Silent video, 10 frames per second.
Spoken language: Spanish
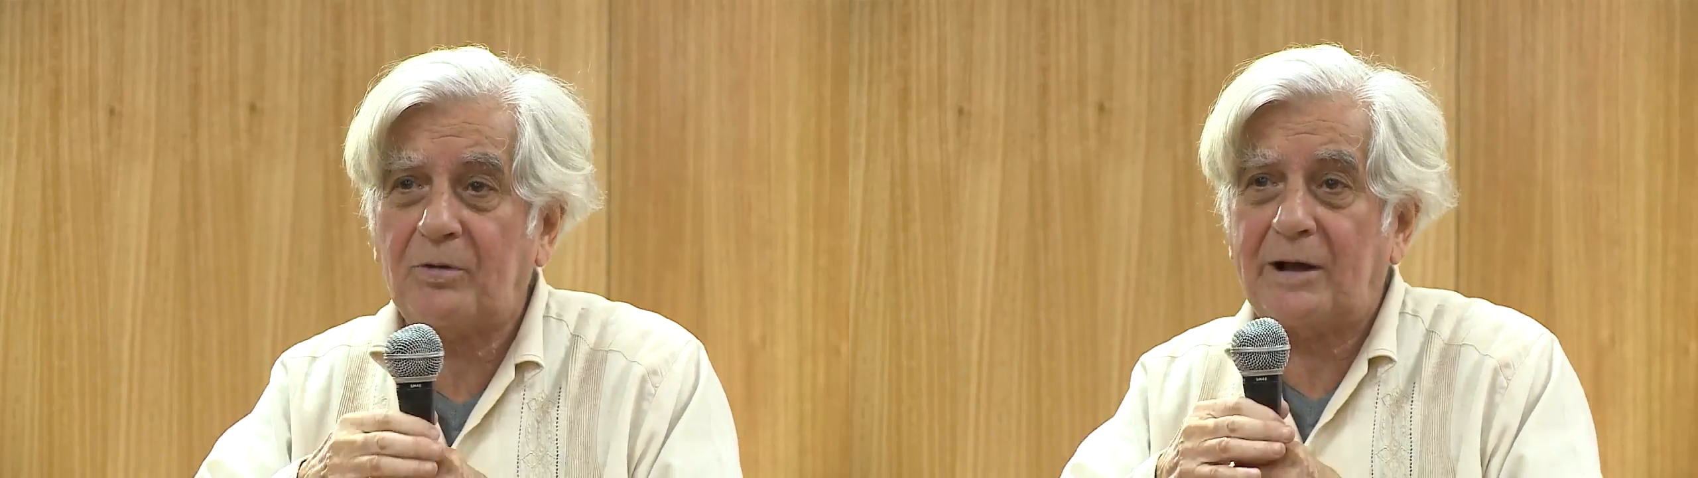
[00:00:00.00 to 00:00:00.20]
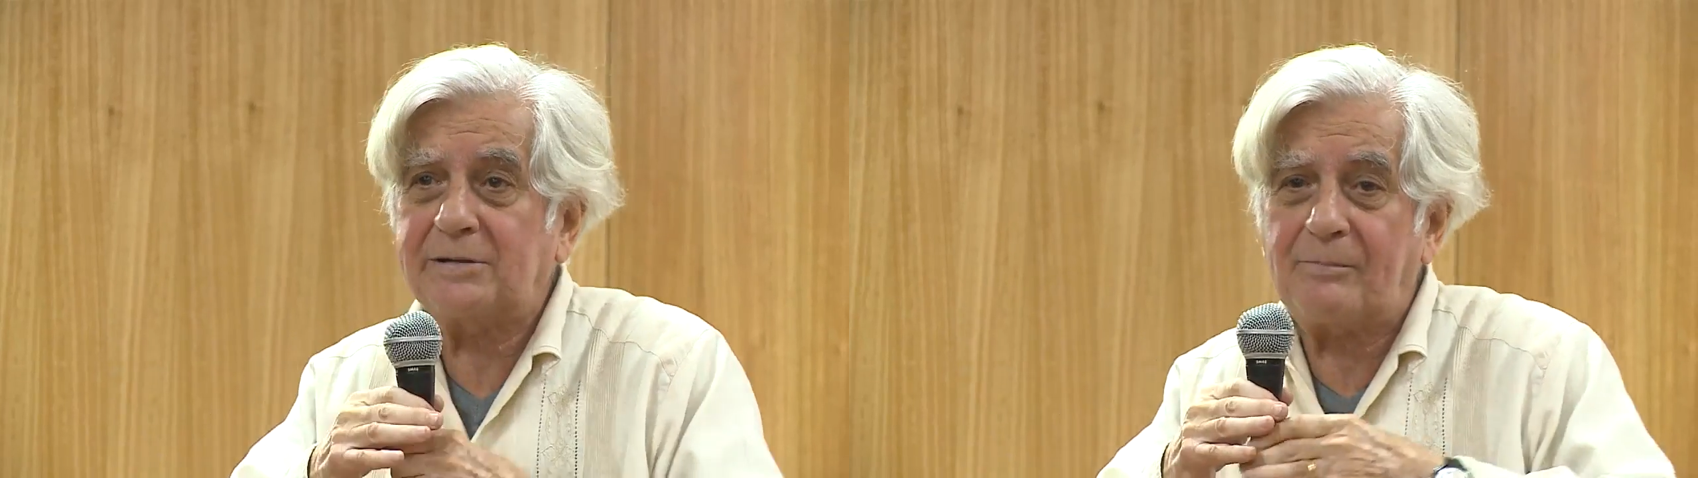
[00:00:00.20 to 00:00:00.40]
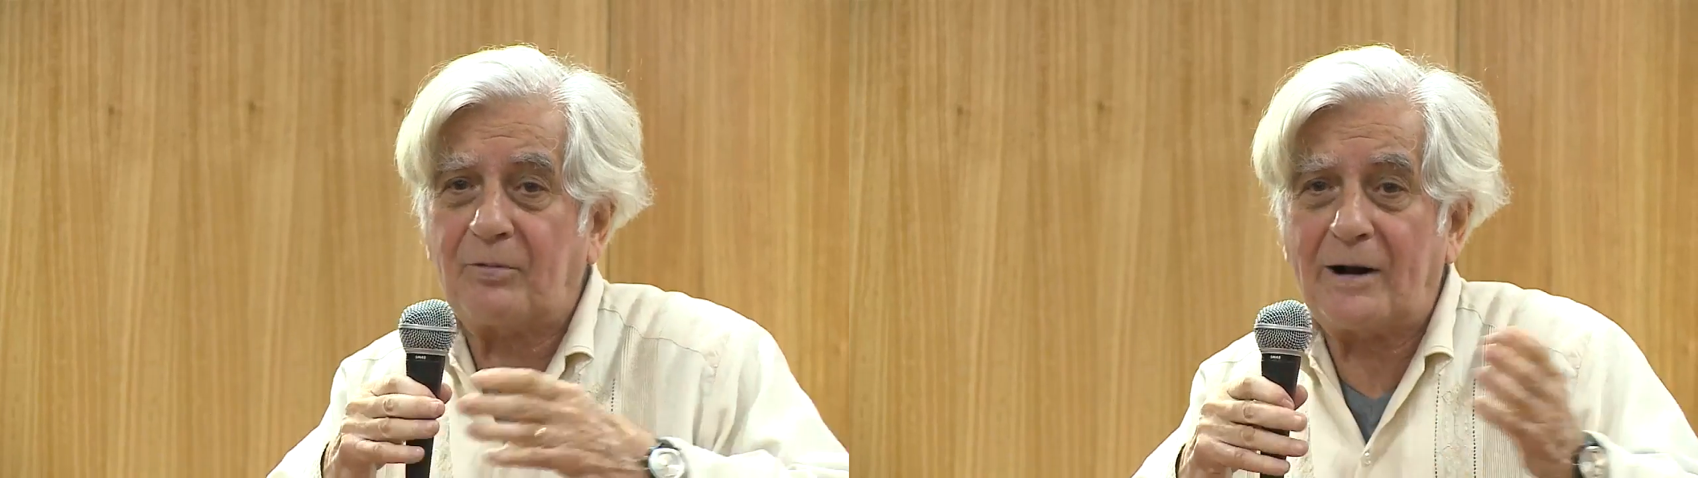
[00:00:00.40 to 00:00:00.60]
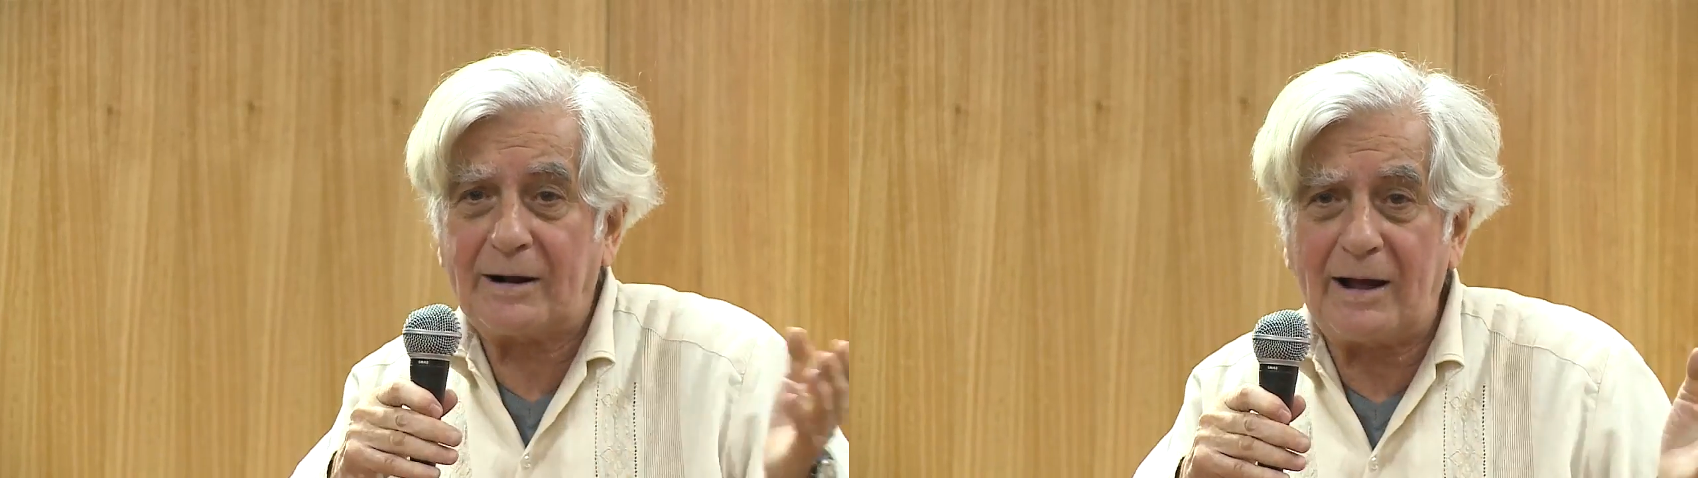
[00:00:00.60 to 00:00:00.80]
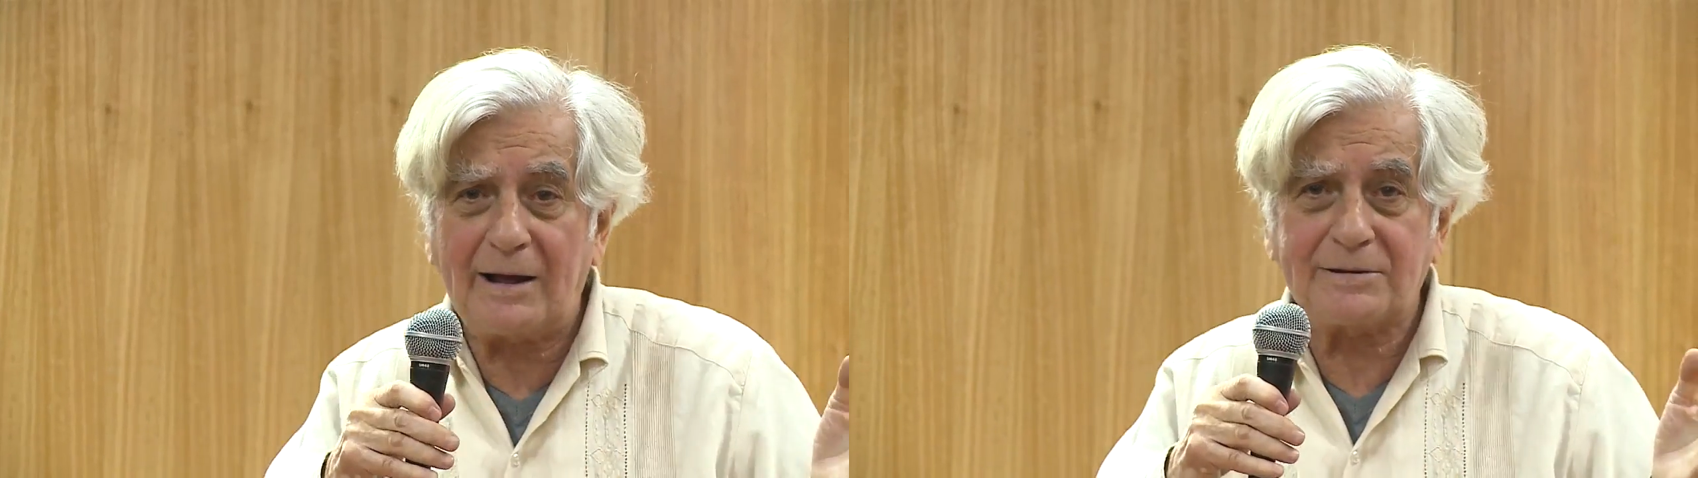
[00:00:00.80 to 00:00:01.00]
que andan por la
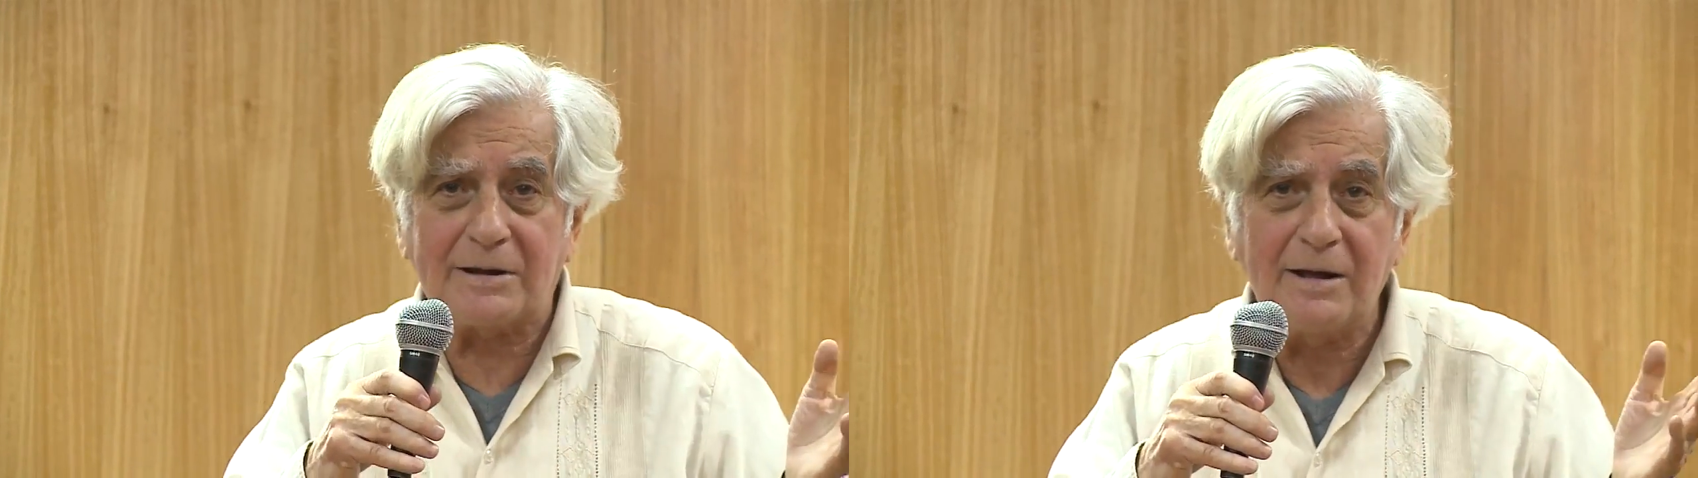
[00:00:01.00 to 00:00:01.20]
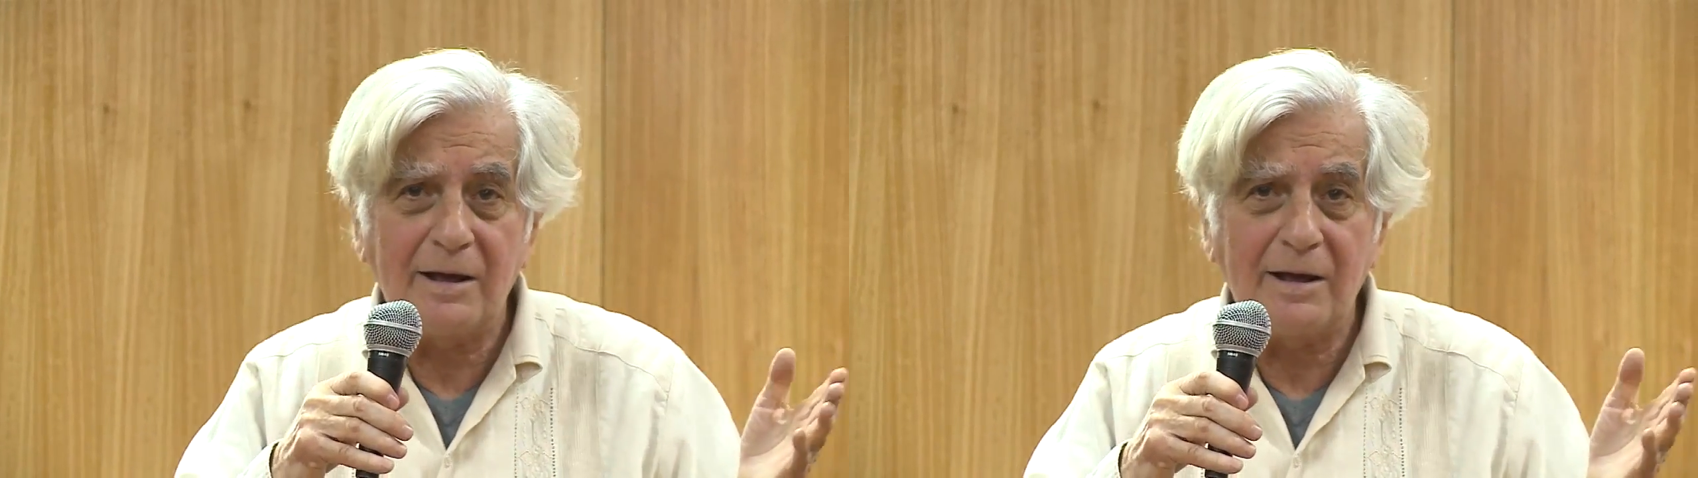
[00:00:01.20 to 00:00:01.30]
calle